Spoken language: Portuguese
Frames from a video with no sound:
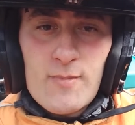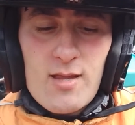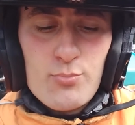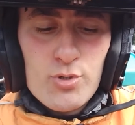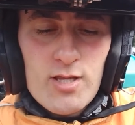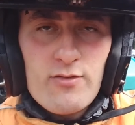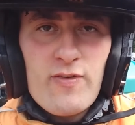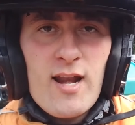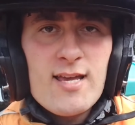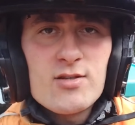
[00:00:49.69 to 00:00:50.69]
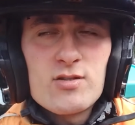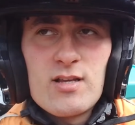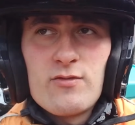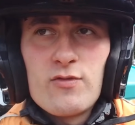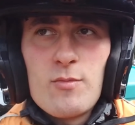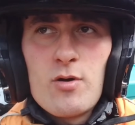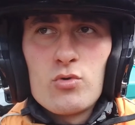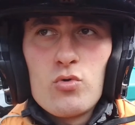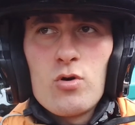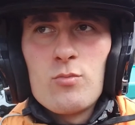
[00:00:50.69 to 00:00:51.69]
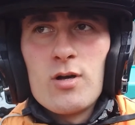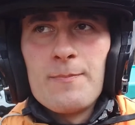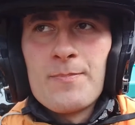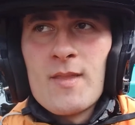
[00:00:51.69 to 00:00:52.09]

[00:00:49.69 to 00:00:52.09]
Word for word: é importante falar isso, né, de forma autônoma